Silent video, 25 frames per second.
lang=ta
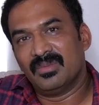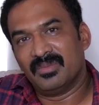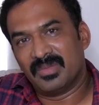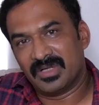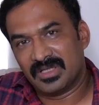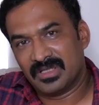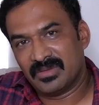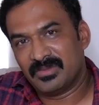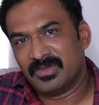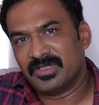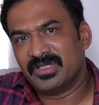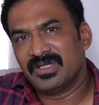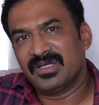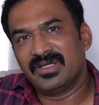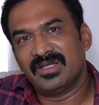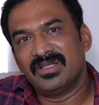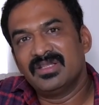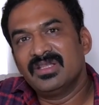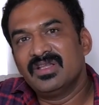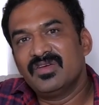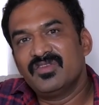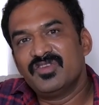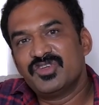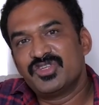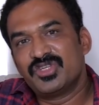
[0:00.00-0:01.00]
மற்ற மற்ற
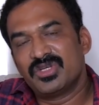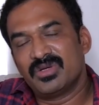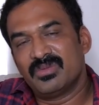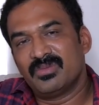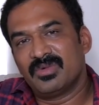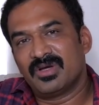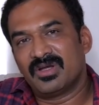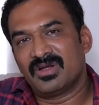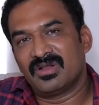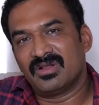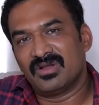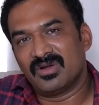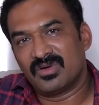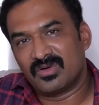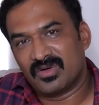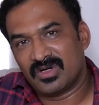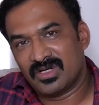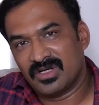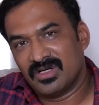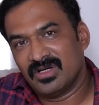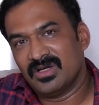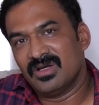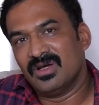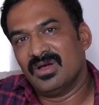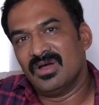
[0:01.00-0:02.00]
எந்த விஷயமா இருந்தால் கூட
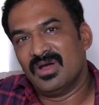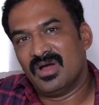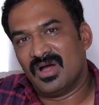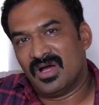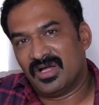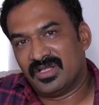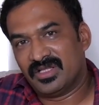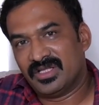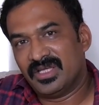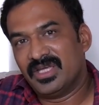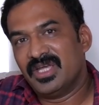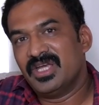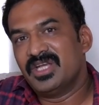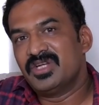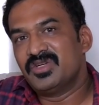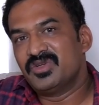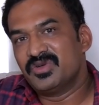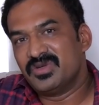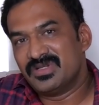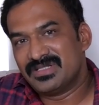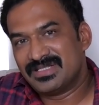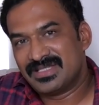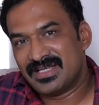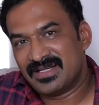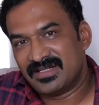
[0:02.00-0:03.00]
அது ஏ டு
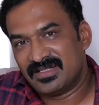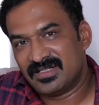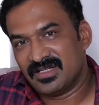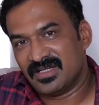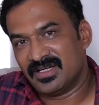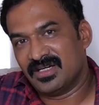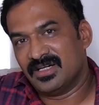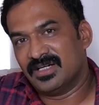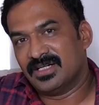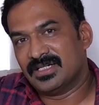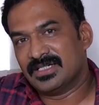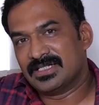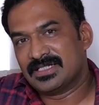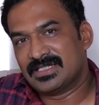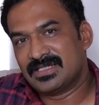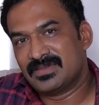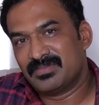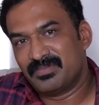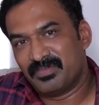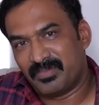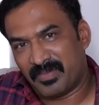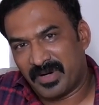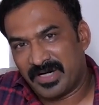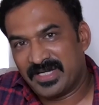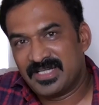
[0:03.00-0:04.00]
இசட்
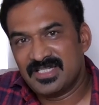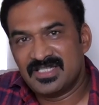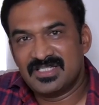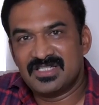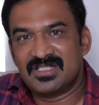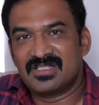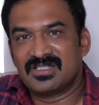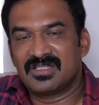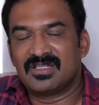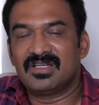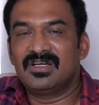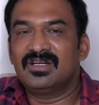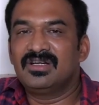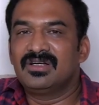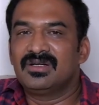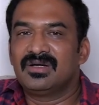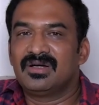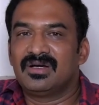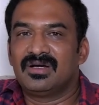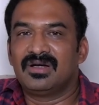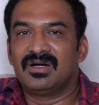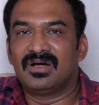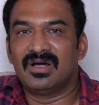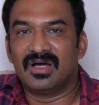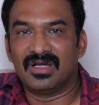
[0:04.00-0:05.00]
படிச்சுட்டு தான்
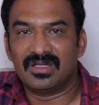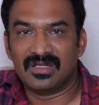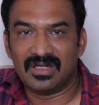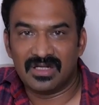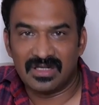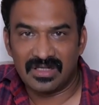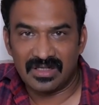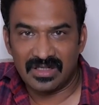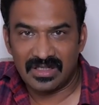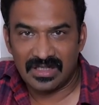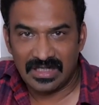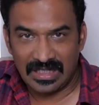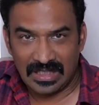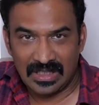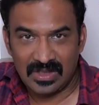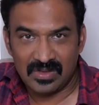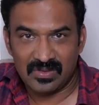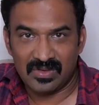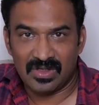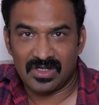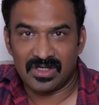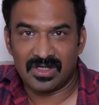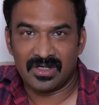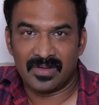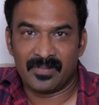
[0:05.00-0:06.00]
அதில்
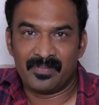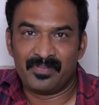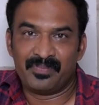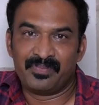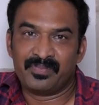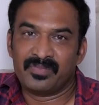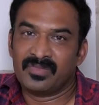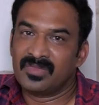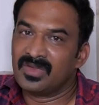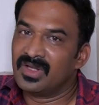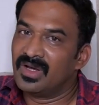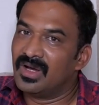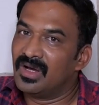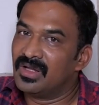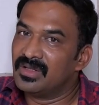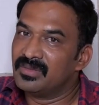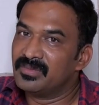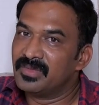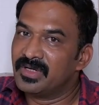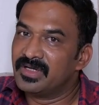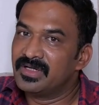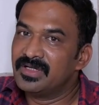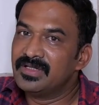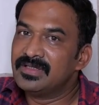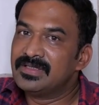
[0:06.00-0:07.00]
இறங்குவாங்க அது
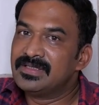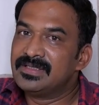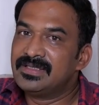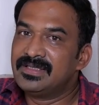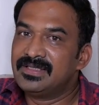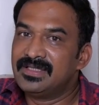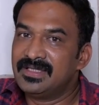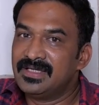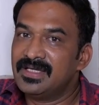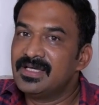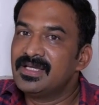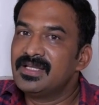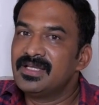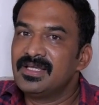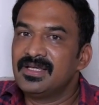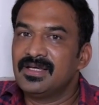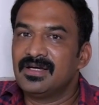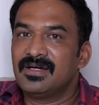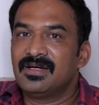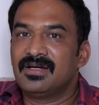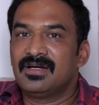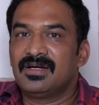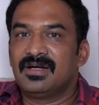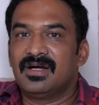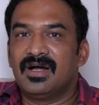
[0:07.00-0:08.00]
மாதிரி
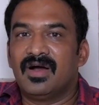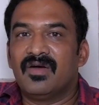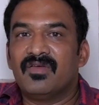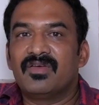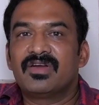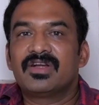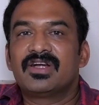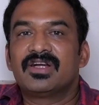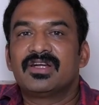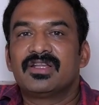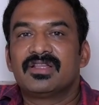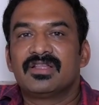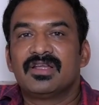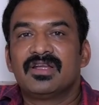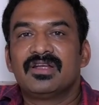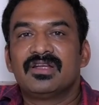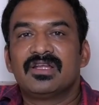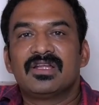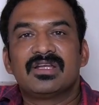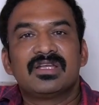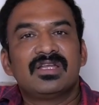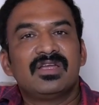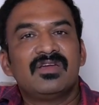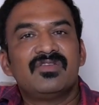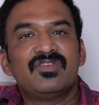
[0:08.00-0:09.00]
தியரியாக அவர்கிட்ட தான்
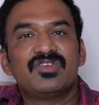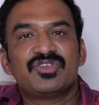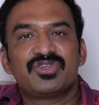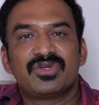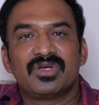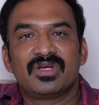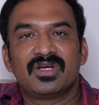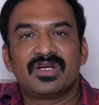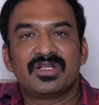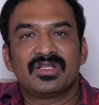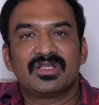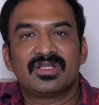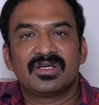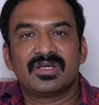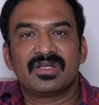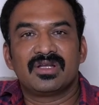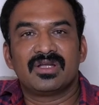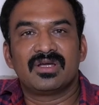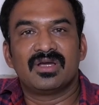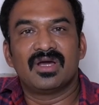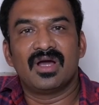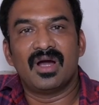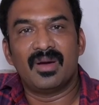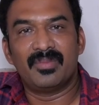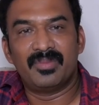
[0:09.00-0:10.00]
நிறைய விஷயம்
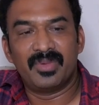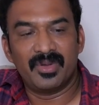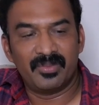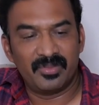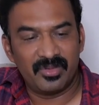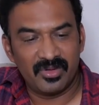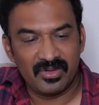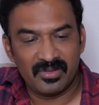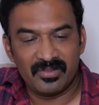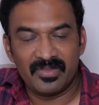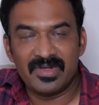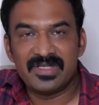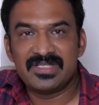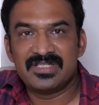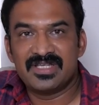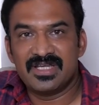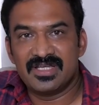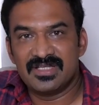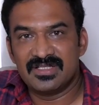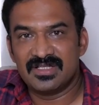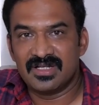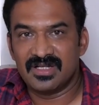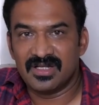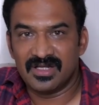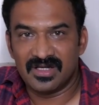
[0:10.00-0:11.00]
கற்றுக்கிறேன் அப்பப்போ
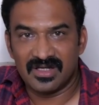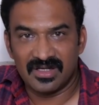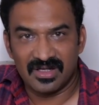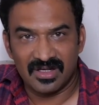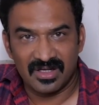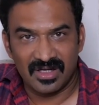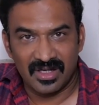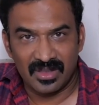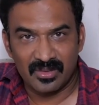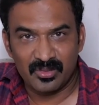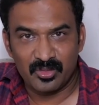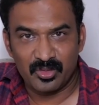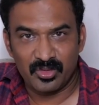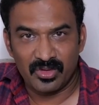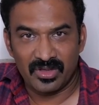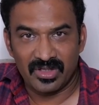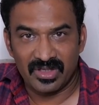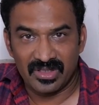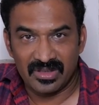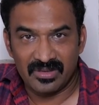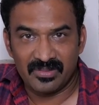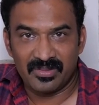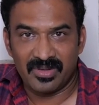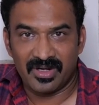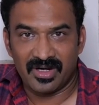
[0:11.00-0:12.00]
மெசேஜில் அனுப்புவாங்க
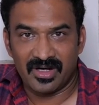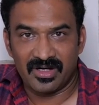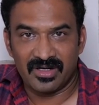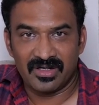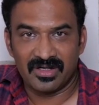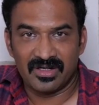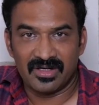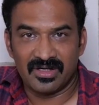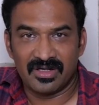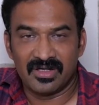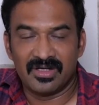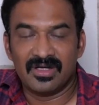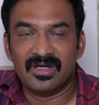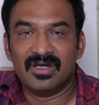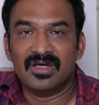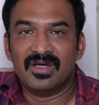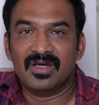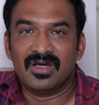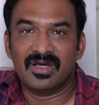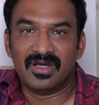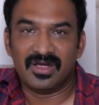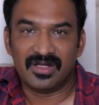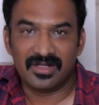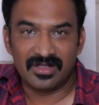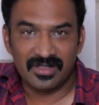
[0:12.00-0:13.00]
இது பாருங்கள்
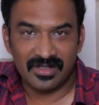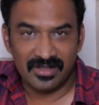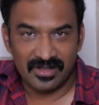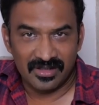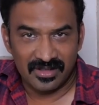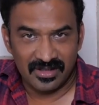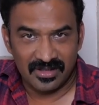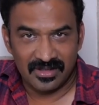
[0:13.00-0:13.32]
இந்த